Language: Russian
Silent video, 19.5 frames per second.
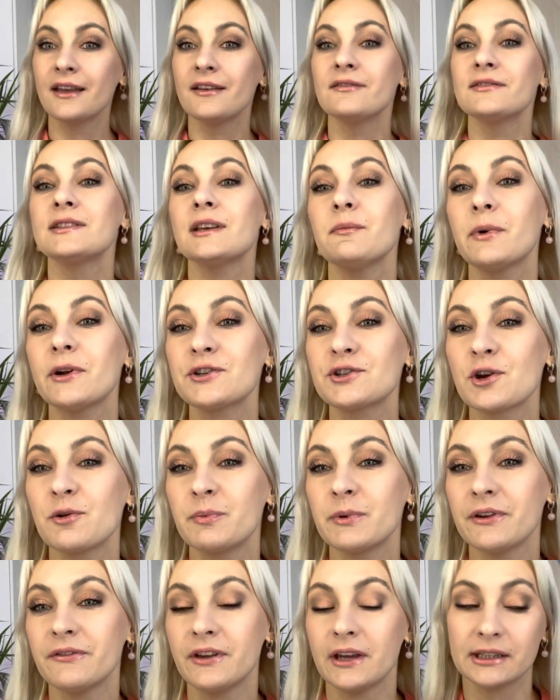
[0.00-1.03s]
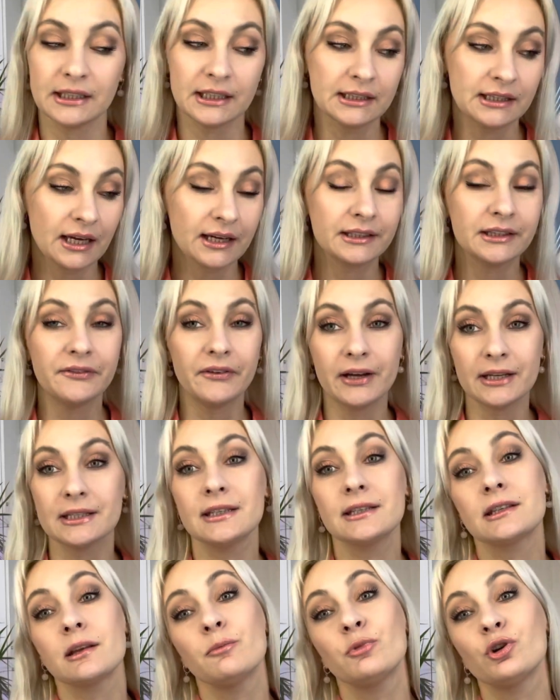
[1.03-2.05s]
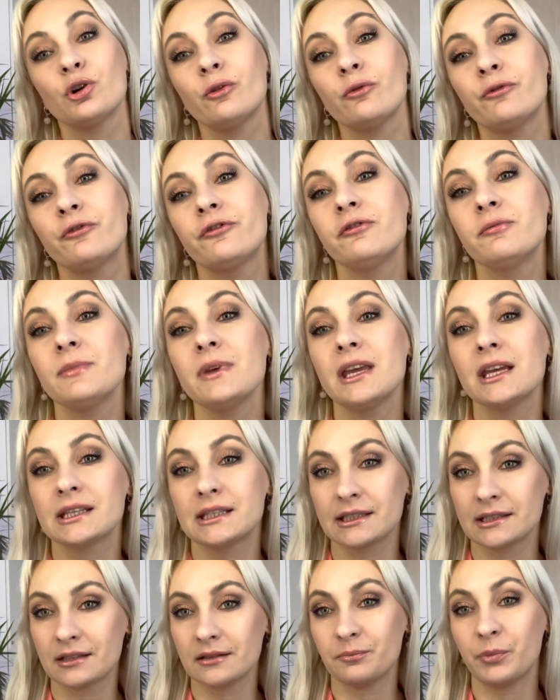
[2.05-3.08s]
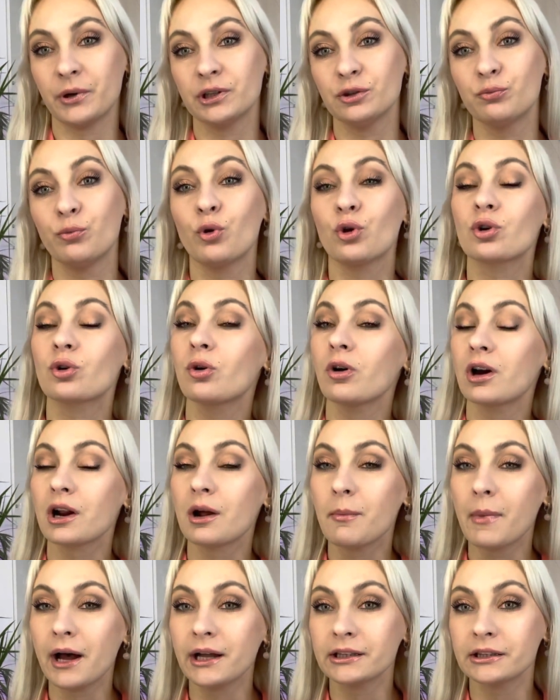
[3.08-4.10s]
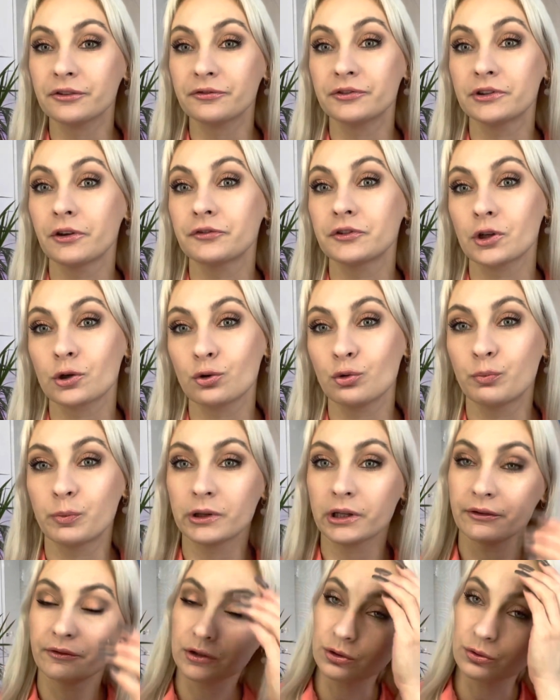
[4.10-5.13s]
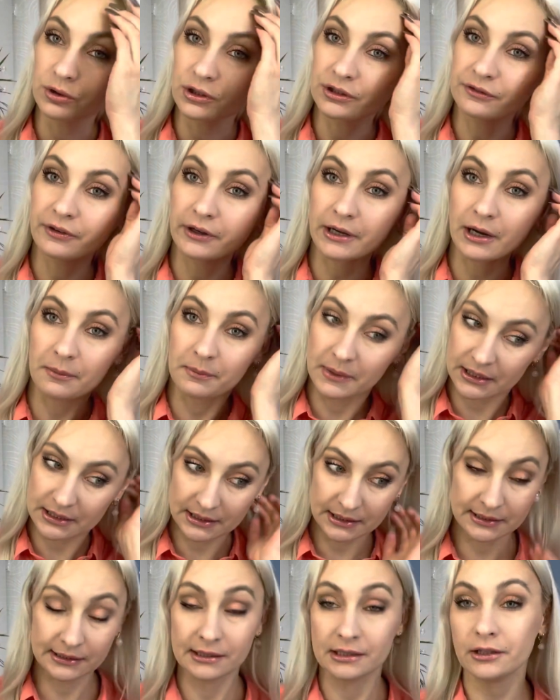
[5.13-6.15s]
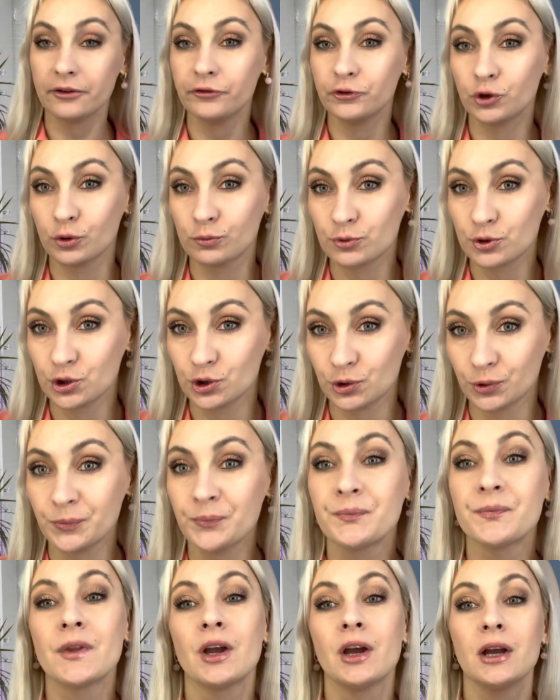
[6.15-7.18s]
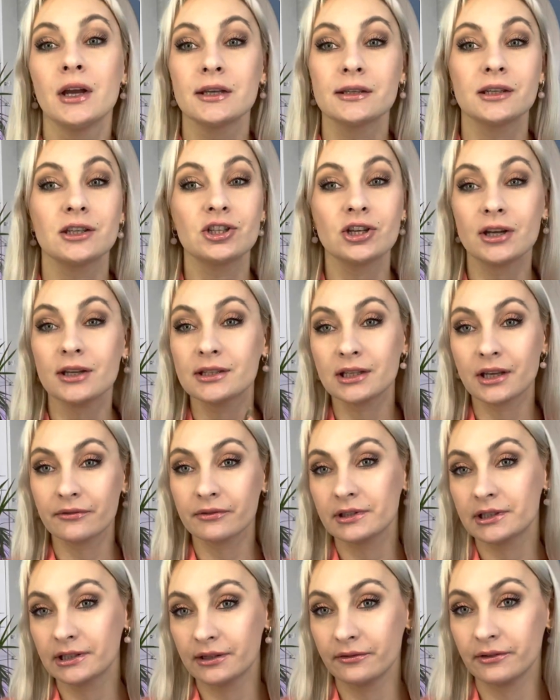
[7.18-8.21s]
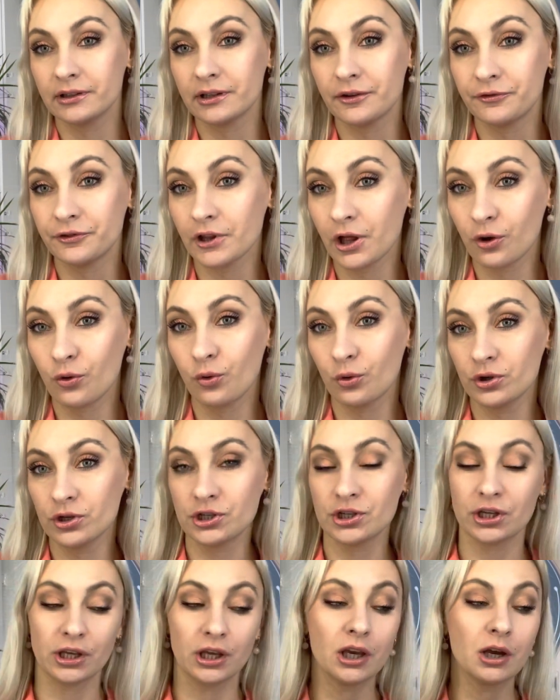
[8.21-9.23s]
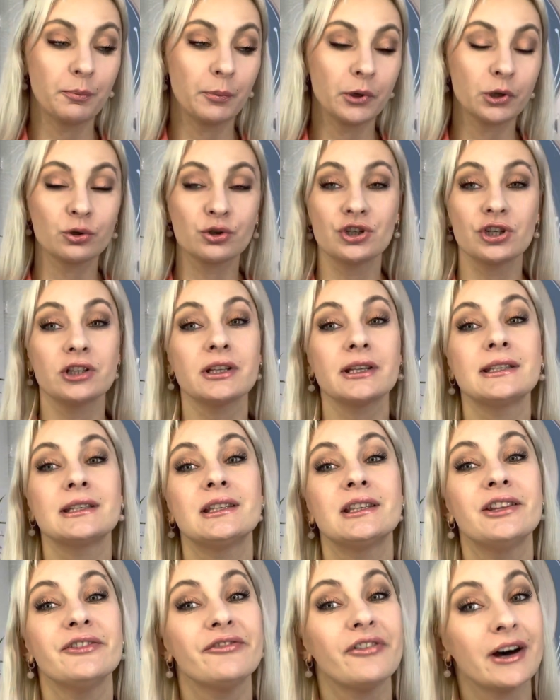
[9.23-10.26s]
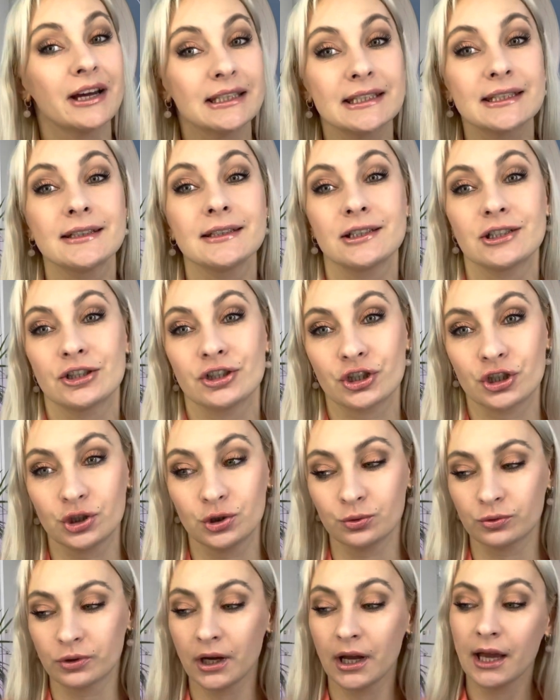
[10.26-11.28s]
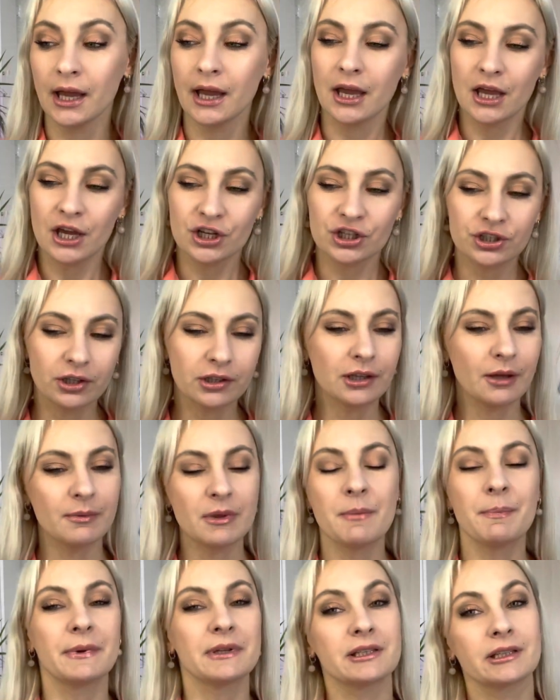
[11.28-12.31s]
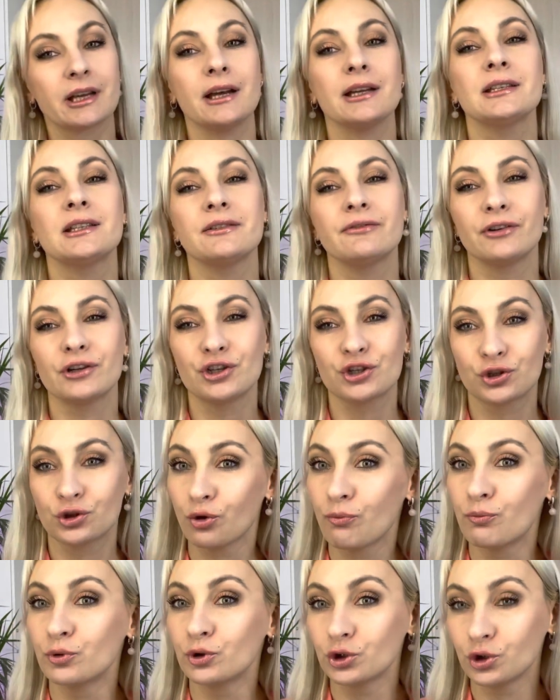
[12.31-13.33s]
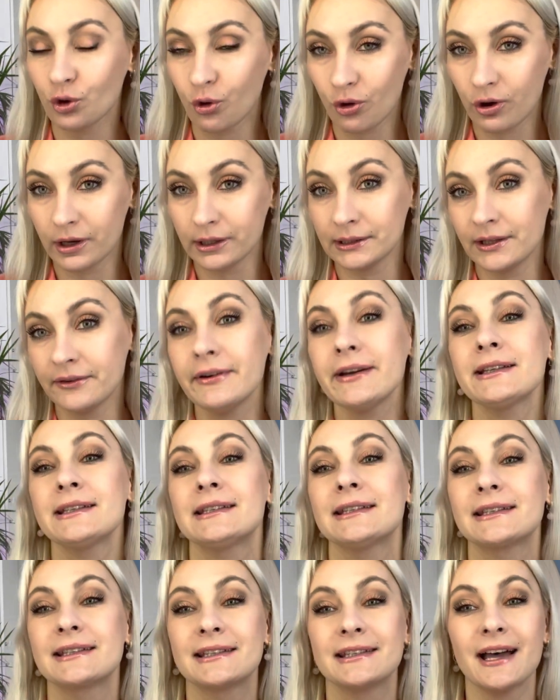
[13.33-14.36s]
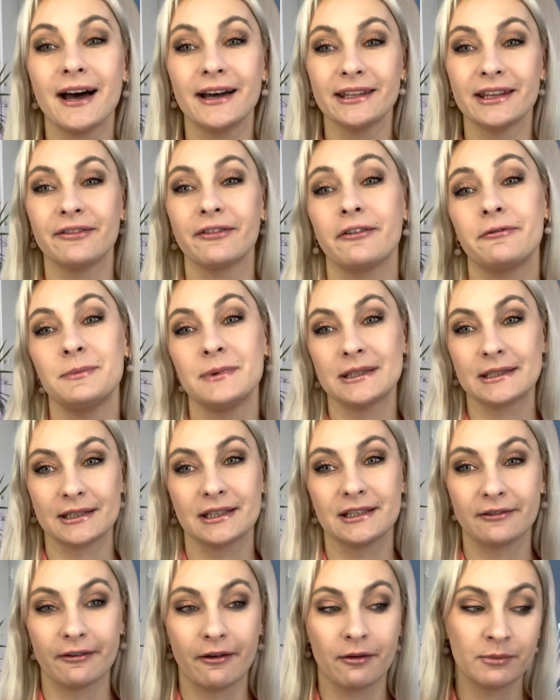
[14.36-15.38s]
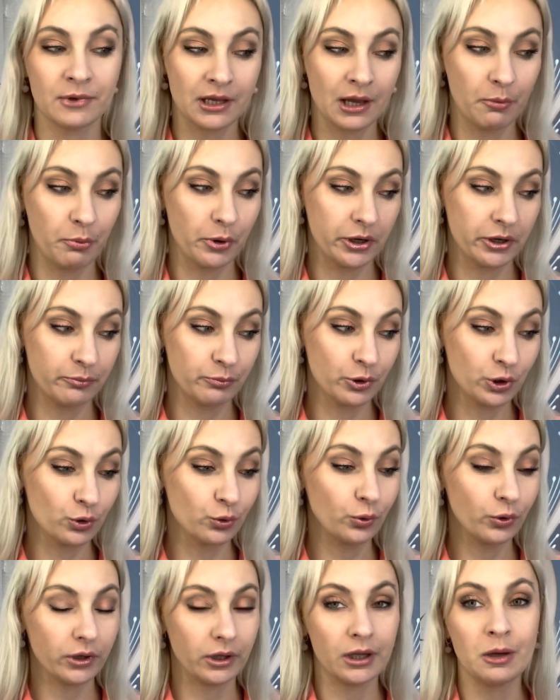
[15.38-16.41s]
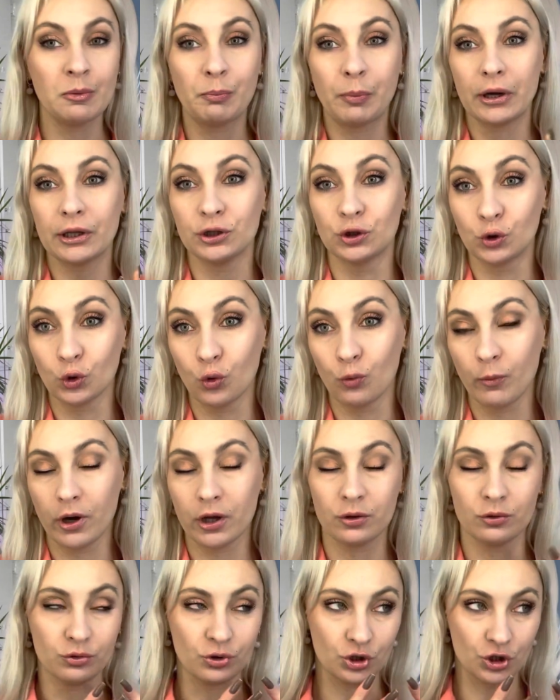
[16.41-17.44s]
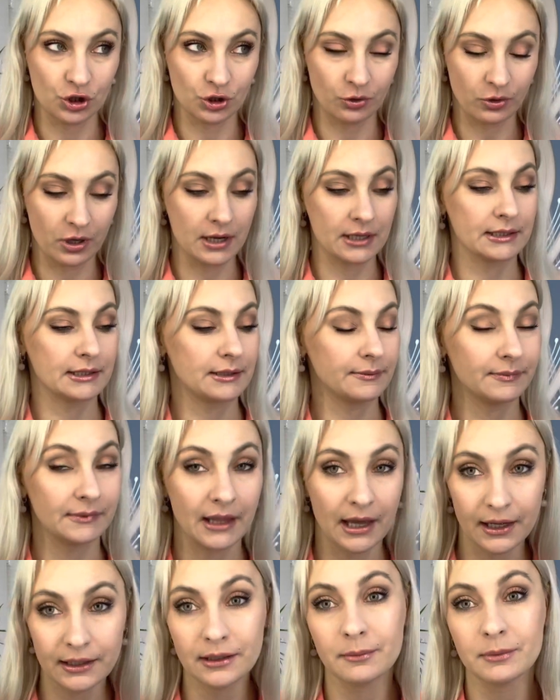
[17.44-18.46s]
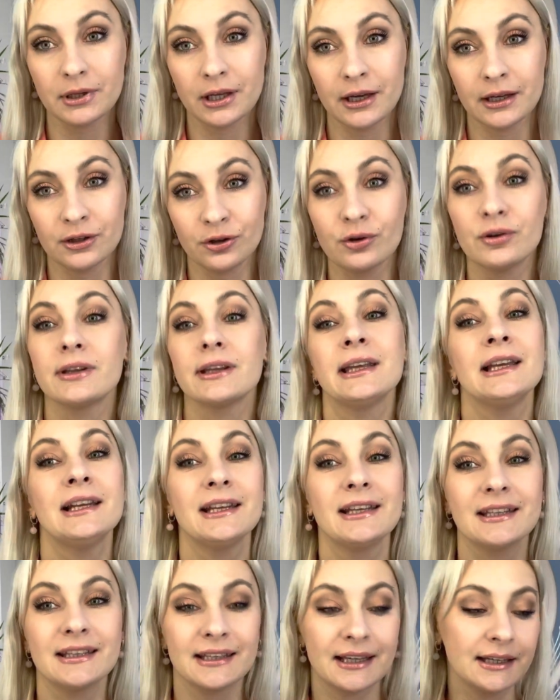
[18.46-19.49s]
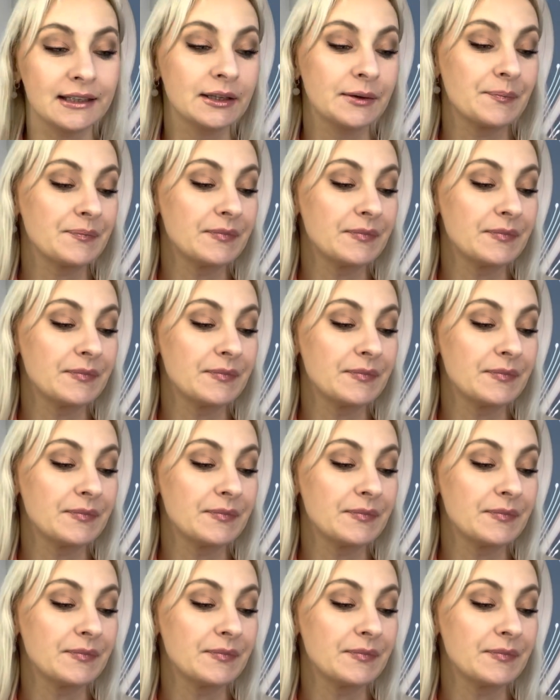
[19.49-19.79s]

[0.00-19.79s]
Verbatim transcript: Всем большой привет! Итак, давайте соберем вместе подборку ароматов на вторую половину января месяца. Дело в том, что сейчас я выставила флакончики, их получилось 20 штук. Что-то мне подсказывает, что много. Давайте заново вместе с вами я переберу и подумаю еще раз, надо мне оно или не надо.